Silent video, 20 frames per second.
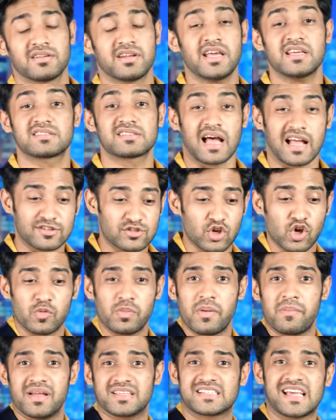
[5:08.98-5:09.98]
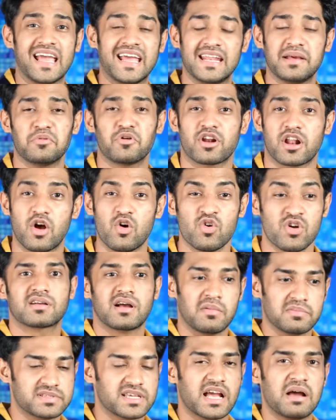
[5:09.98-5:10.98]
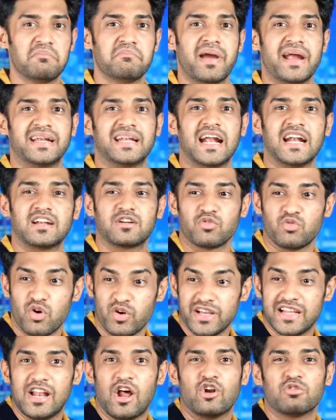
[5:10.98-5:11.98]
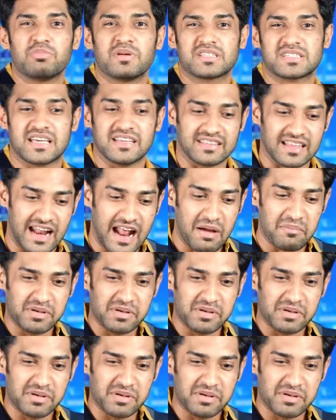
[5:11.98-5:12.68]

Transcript: नहीं सात सौ रुपए बच गए ही नहीं बोल रहा हूँ कम से कम मेटा वो इलोन मस्क की तरह